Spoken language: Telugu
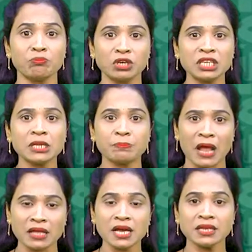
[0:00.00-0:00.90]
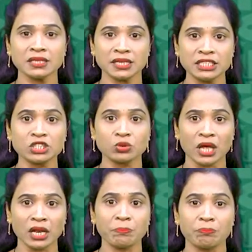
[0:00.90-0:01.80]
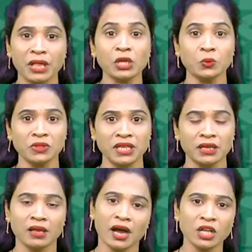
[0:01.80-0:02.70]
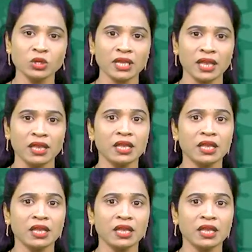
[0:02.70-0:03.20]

మొదటి ప్రాధాన్యత ఇస్తుందన్న పేరు ఉంది అందుకే